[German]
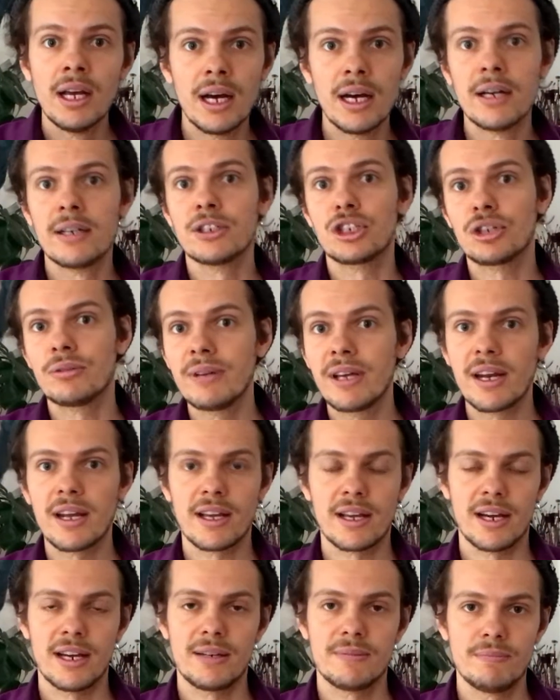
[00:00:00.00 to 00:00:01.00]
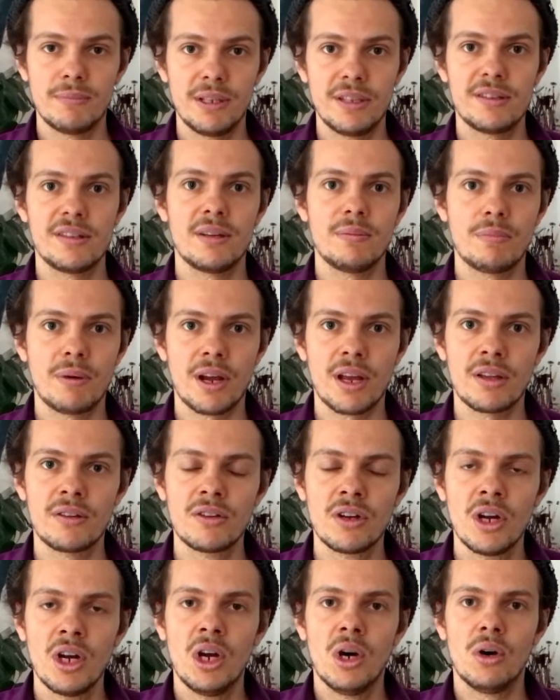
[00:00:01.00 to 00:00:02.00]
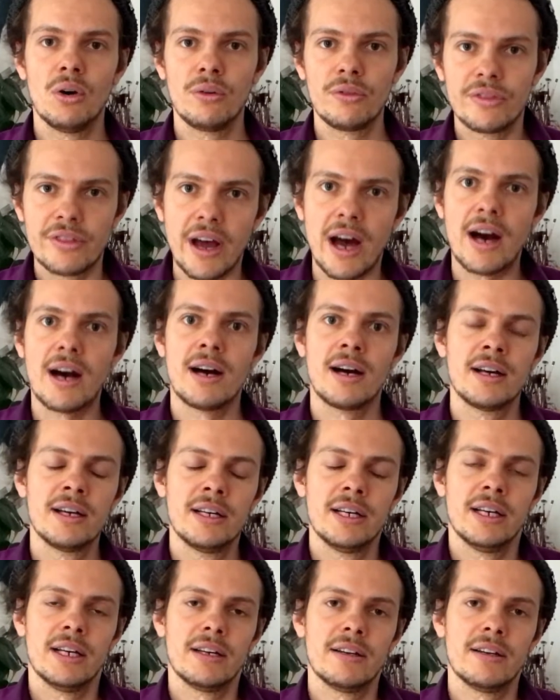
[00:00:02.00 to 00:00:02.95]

äh, Schwierigkeiten mit sich bringt und da